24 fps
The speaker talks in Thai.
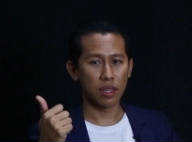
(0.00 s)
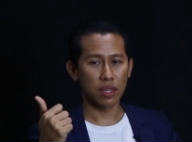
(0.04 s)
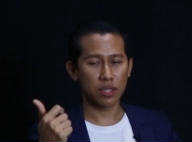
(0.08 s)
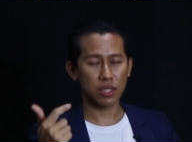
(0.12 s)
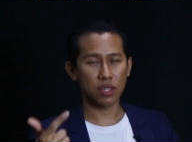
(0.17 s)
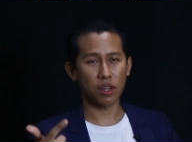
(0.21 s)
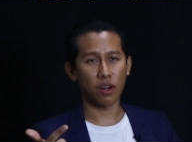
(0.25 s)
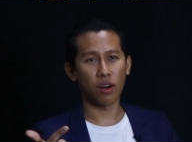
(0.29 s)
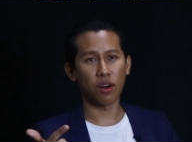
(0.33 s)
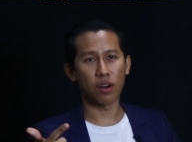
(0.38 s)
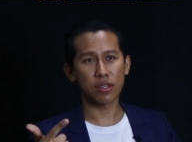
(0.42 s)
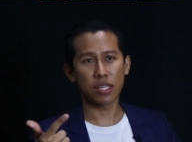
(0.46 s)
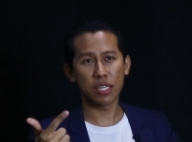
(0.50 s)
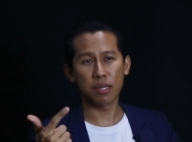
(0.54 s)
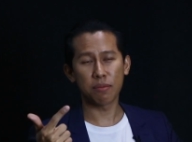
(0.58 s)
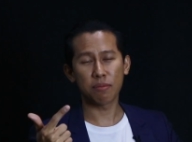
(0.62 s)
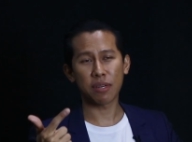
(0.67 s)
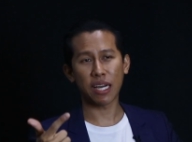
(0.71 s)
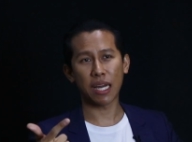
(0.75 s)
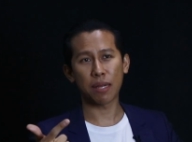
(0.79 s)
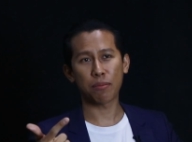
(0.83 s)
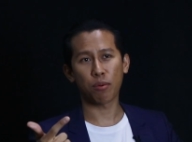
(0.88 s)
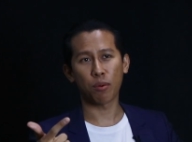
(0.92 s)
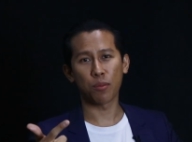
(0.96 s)
2. ทีม
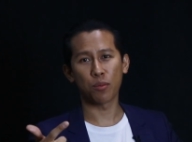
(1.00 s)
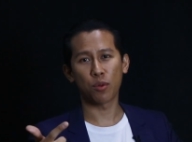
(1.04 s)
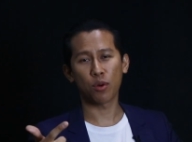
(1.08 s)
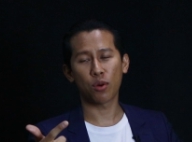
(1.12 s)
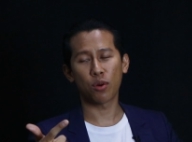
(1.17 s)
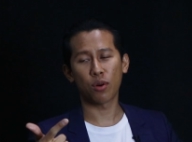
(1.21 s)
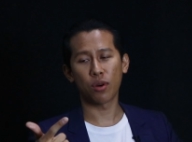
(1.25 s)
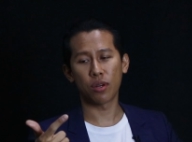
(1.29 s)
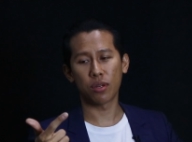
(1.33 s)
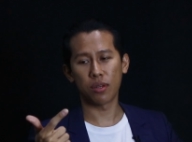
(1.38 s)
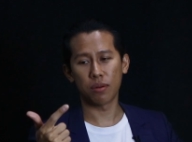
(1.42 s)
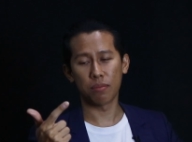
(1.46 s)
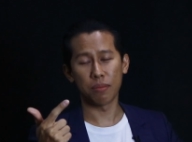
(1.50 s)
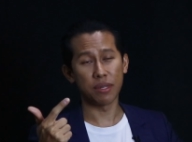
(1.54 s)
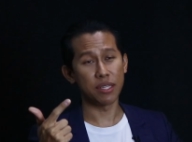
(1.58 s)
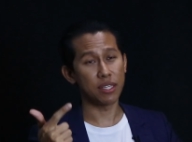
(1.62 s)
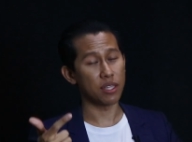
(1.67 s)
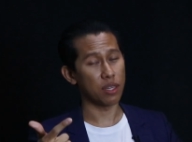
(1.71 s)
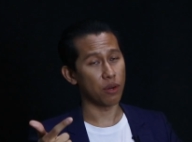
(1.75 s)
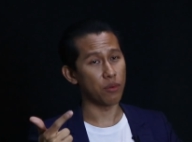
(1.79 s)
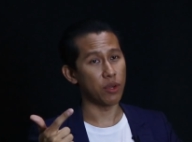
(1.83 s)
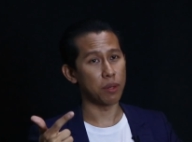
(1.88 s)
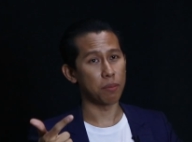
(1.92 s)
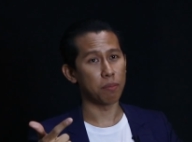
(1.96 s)
งานผมทุกคนมี
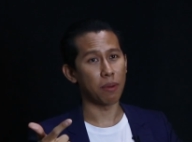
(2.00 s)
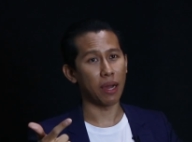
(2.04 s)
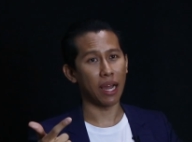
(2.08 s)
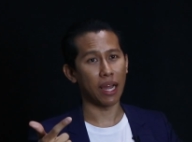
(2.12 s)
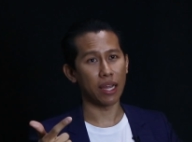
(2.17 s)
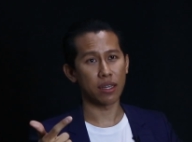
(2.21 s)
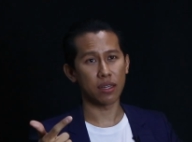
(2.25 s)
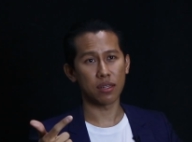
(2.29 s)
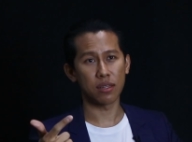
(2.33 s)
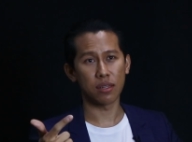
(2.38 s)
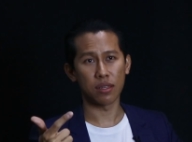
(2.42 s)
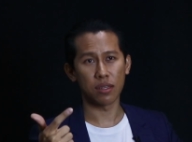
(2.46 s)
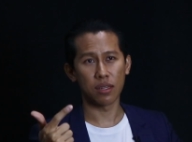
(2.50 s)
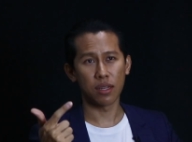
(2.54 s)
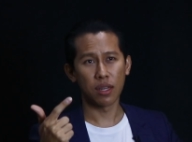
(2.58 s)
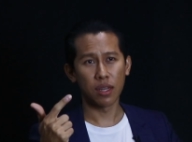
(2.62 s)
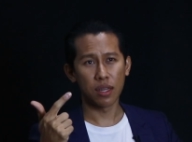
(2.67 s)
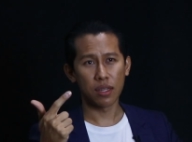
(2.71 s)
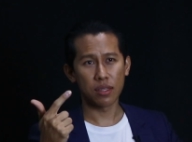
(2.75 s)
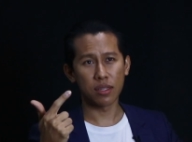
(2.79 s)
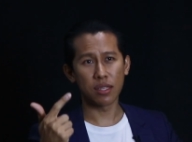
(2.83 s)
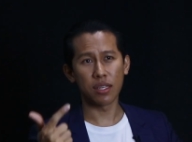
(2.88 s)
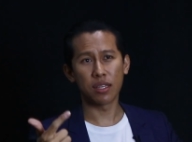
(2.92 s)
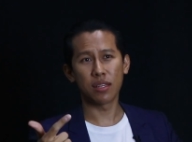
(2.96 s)
เซอร์วิสไม้คือ
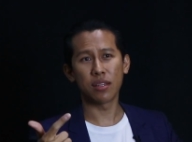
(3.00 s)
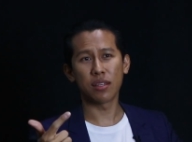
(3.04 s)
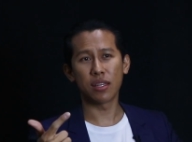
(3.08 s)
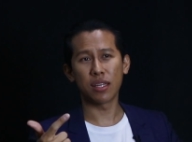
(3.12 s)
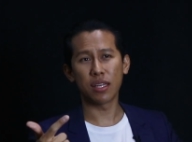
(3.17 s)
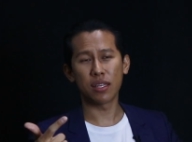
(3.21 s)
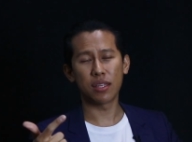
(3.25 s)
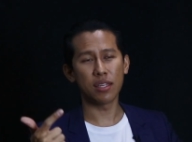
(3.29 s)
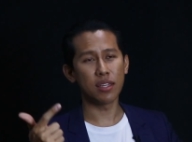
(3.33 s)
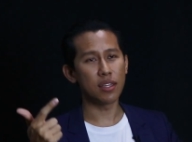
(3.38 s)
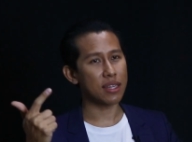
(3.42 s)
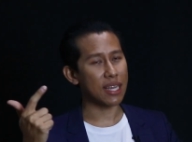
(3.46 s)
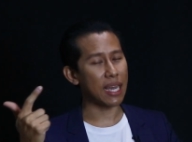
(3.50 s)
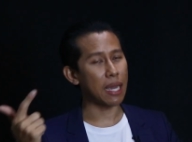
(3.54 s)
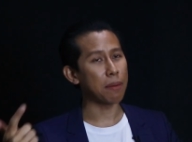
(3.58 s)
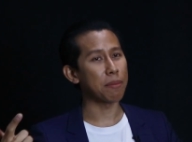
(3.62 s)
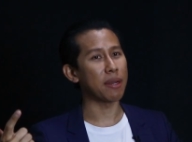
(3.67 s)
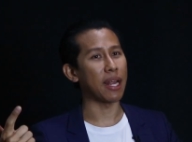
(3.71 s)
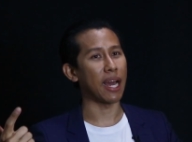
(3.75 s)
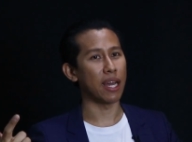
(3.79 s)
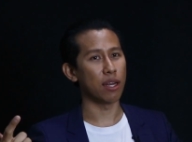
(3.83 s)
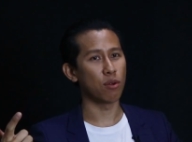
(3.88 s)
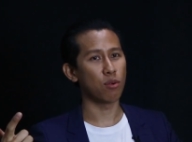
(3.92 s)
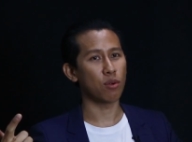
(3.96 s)
ยินดีที่จะแก้
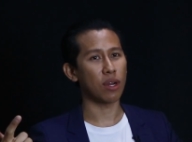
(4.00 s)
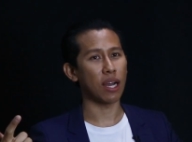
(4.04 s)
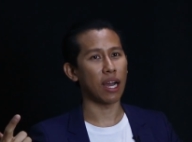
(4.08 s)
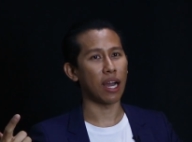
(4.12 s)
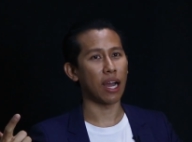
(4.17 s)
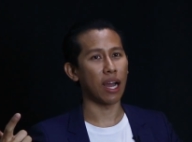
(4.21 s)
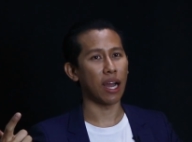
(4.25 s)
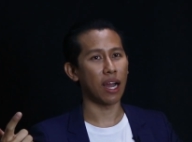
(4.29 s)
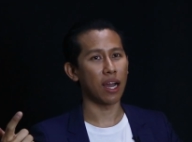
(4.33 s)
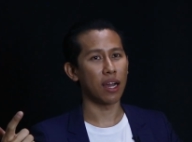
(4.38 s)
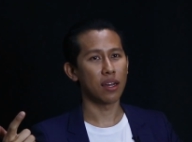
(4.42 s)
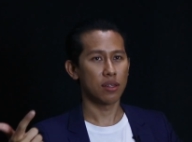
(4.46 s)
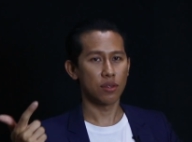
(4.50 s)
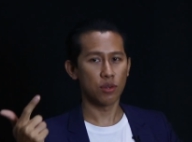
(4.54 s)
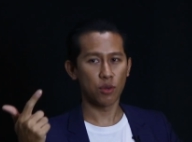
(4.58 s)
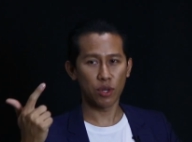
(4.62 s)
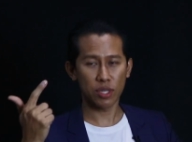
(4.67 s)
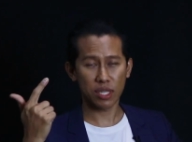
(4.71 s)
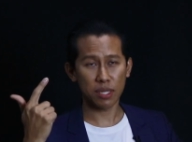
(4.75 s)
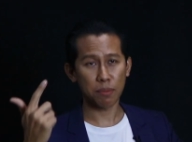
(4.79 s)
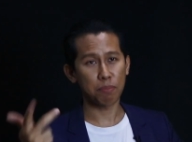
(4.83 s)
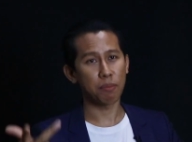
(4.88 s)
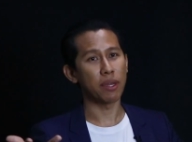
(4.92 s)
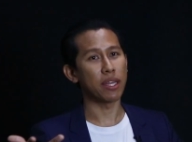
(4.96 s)
ปัญหาลูกค้าด้ว
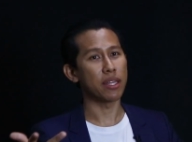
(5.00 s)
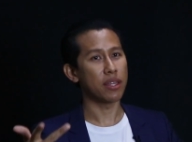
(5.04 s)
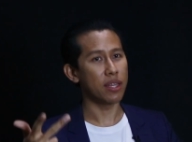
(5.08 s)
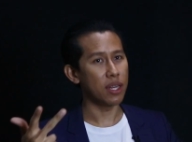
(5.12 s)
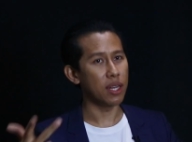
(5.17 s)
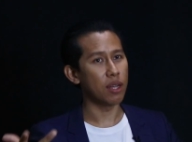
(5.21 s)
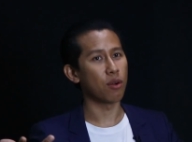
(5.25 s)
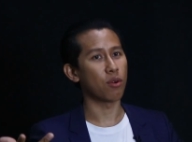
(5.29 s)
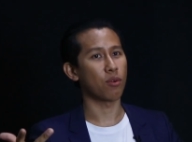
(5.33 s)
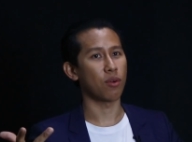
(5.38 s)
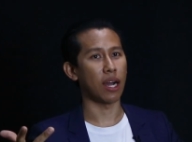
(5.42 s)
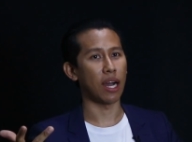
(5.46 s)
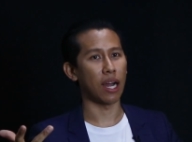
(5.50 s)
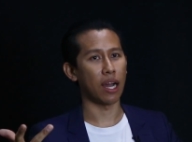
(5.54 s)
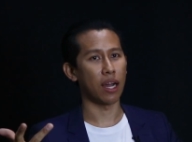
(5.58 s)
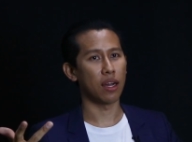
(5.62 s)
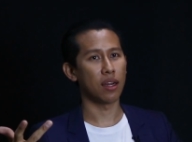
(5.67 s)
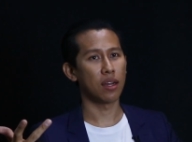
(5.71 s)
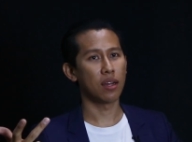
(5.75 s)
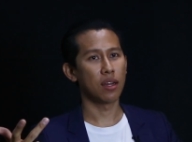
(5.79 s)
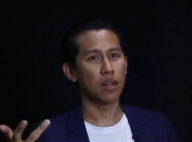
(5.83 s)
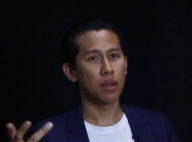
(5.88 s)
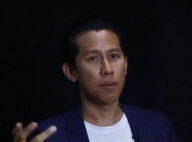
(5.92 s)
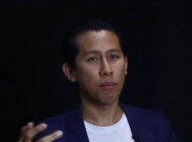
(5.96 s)
ยสปีดที่เร็วกว่า
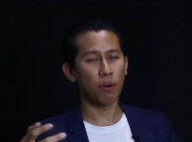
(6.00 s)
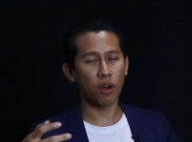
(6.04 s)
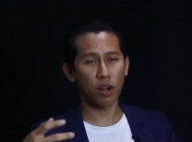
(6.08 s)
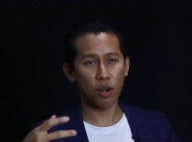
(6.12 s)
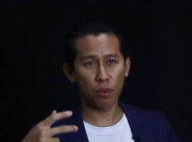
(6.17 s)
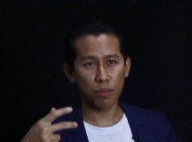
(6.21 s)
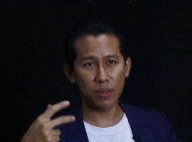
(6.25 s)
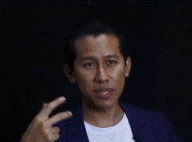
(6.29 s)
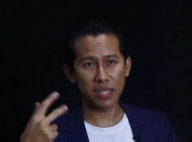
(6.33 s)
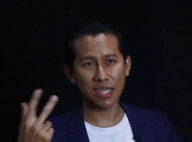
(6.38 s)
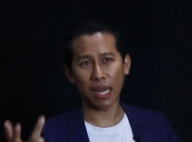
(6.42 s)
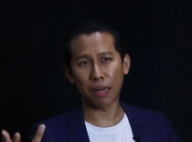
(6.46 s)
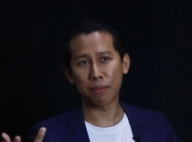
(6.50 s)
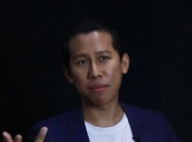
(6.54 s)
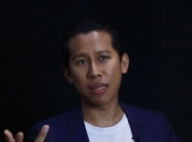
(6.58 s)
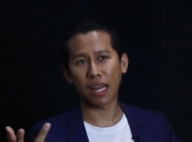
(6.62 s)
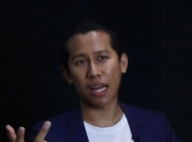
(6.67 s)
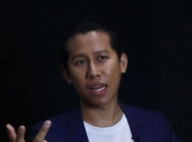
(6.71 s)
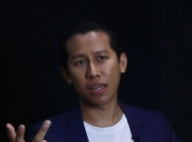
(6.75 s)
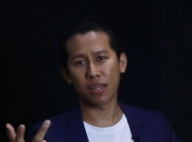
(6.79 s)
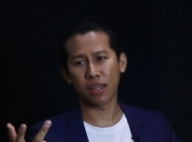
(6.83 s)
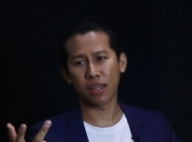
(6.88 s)
พอเรามี 3 อย่าง